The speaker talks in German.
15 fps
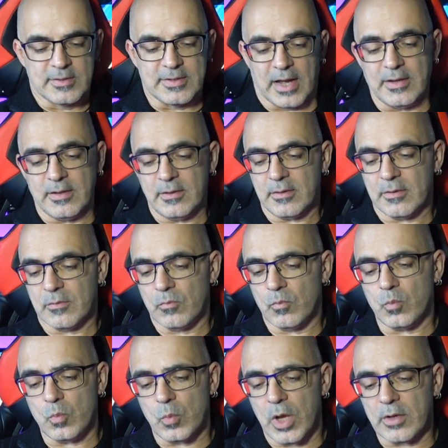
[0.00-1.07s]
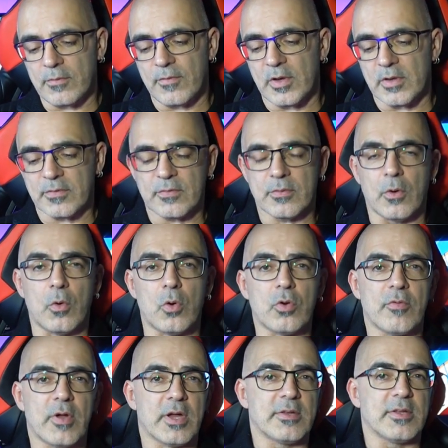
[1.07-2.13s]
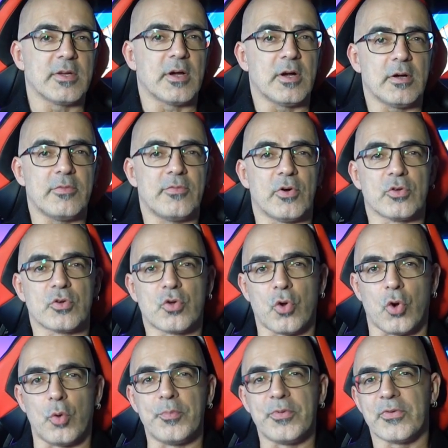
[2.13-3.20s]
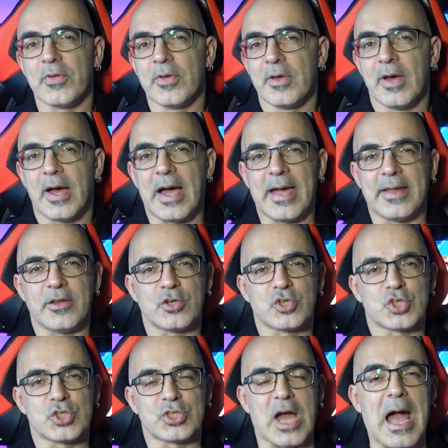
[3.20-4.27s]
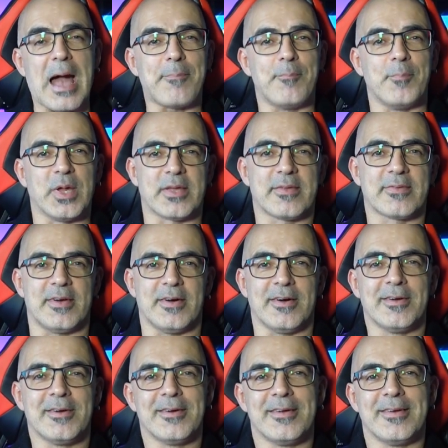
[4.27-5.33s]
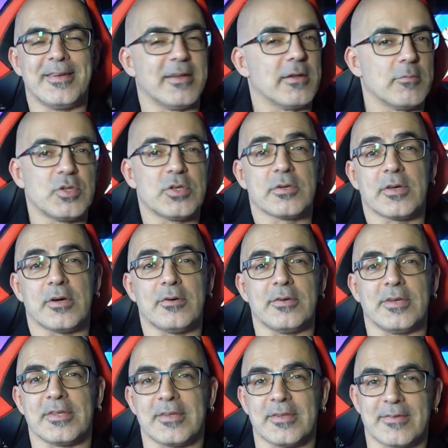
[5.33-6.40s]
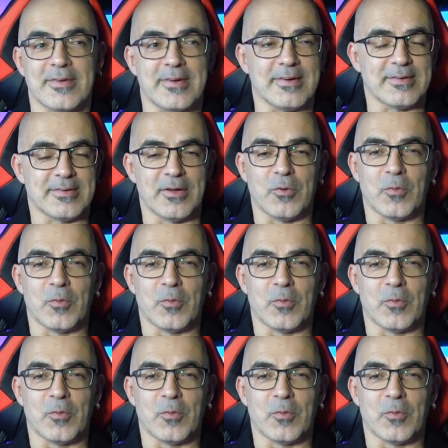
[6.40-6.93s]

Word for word: Dann etwas hochwertiger von Krups einen Stabmixer. Den habe ich euch auch nicht gezeigt.